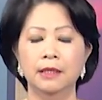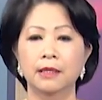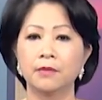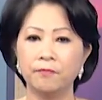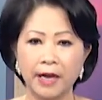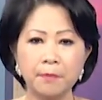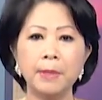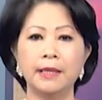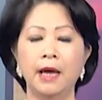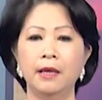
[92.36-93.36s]
vẫn
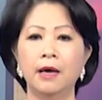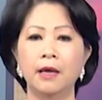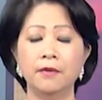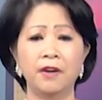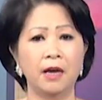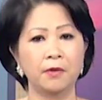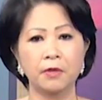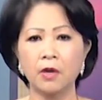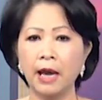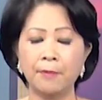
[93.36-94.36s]
bị đầy hơi và
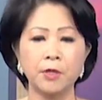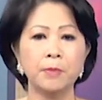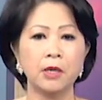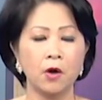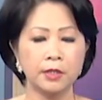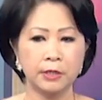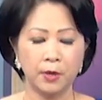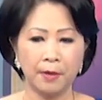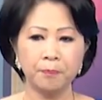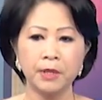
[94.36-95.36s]
nó làm cho mình khó chịu
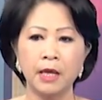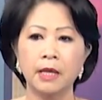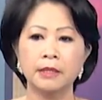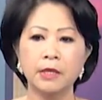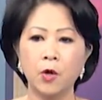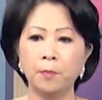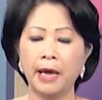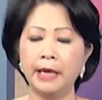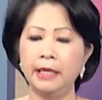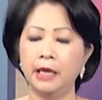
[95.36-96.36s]
lắm thì hôm
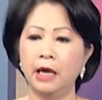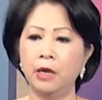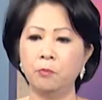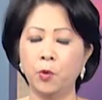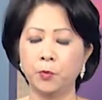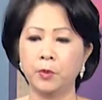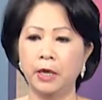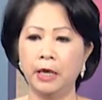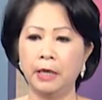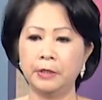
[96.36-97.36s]
nay à, một
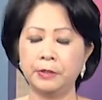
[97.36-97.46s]
à,